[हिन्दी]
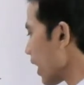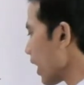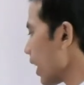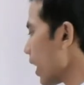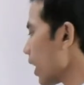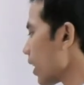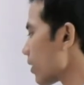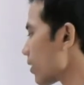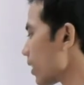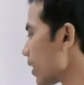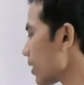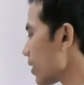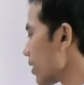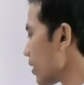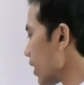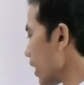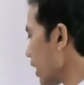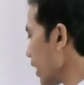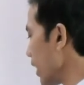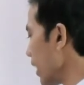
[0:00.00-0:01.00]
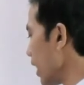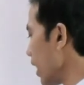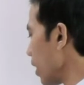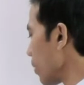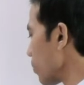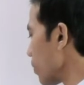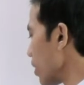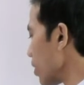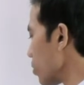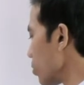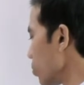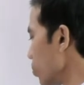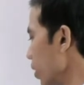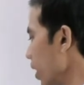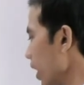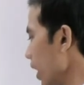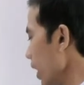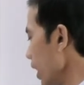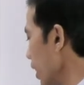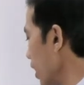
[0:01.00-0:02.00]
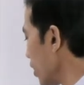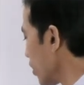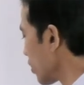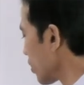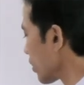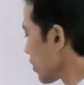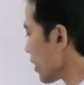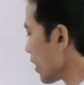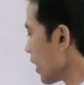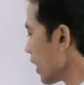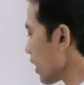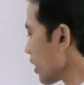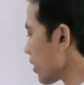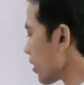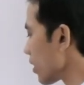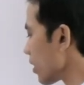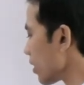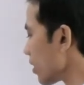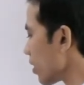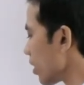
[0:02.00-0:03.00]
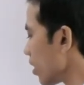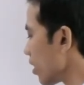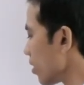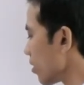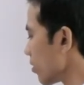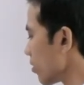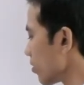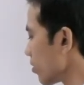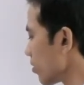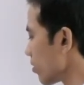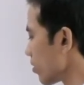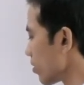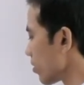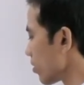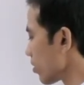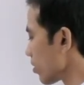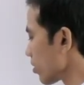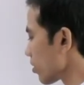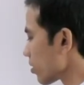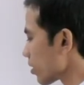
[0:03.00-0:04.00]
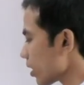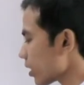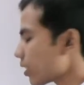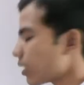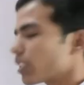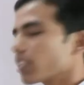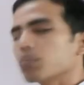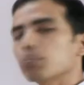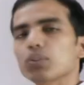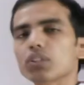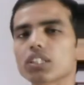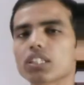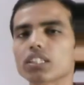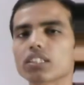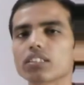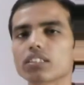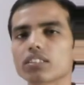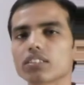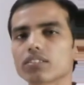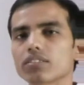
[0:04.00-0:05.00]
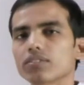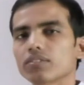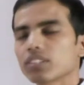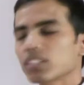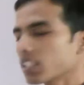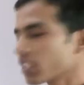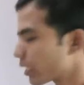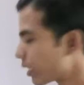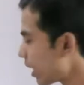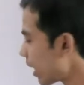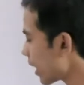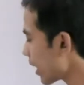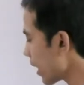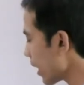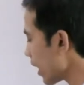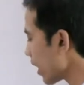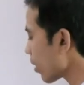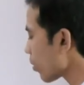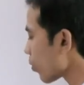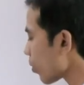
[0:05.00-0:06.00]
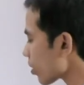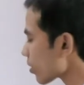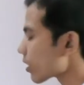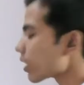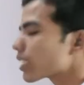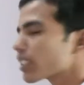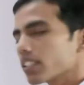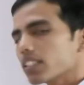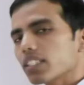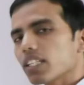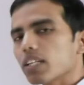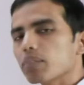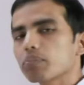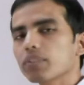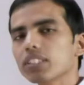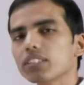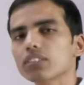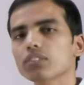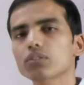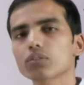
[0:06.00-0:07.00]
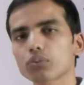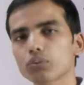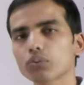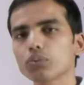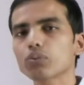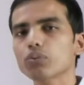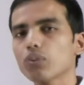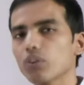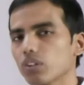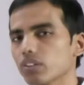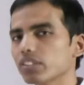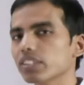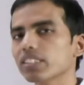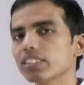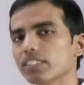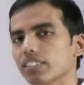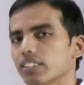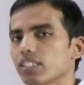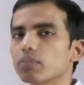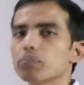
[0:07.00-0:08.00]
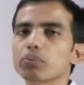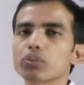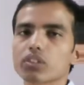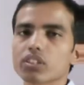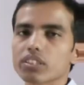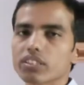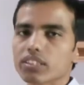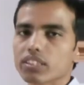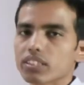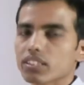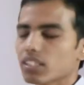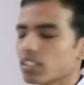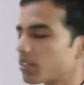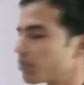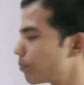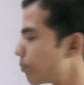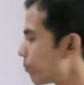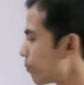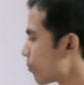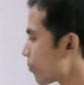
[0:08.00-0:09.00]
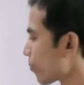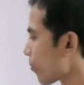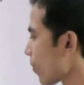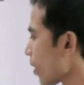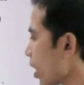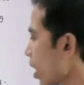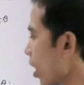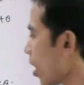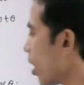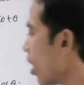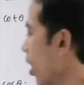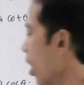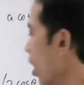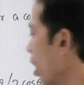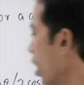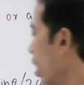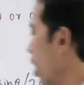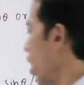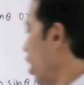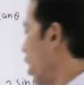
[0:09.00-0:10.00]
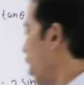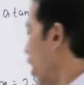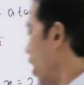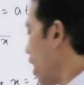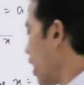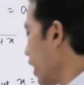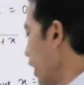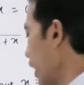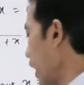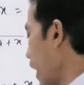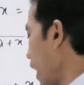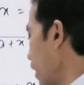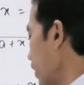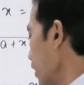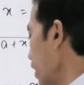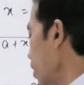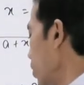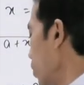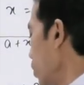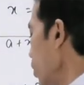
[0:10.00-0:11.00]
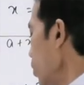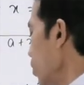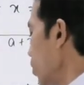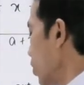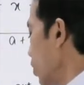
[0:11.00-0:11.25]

ए सेक थीटा ए आपका टू है सेक थीटा सेक थीटा पुट कर दिए या ए कॉसेक थीटा मीन्स टू कॉसेक थीटा पुट कर सकते हैं आप अगर ऐसा हो